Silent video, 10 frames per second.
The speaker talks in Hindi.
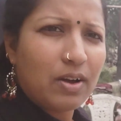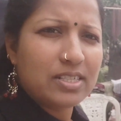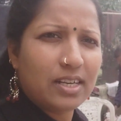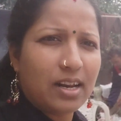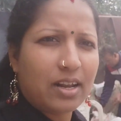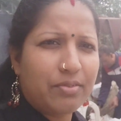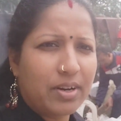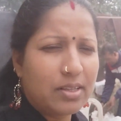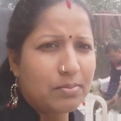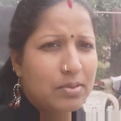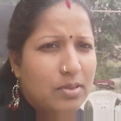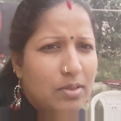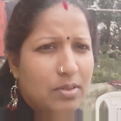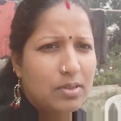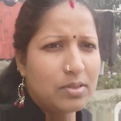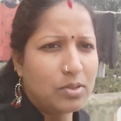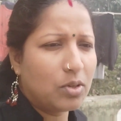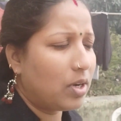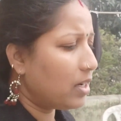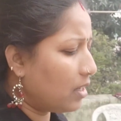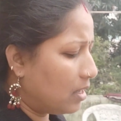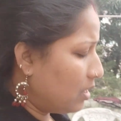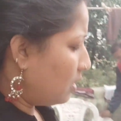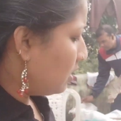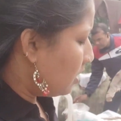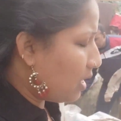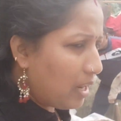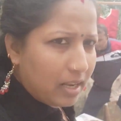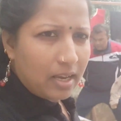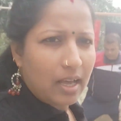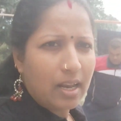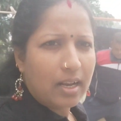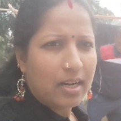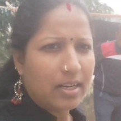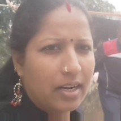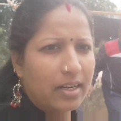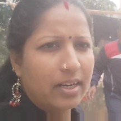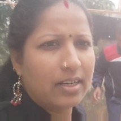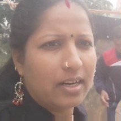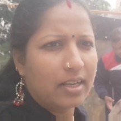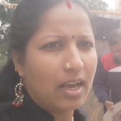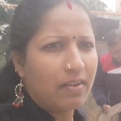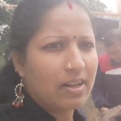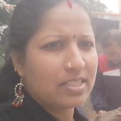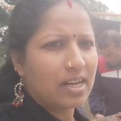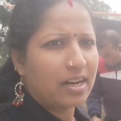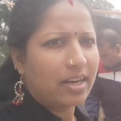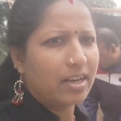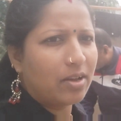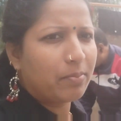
हवा चल रहा है फ्रेंड जो है ना हल्का हल्का ठंडी ठंडी हवा चल रही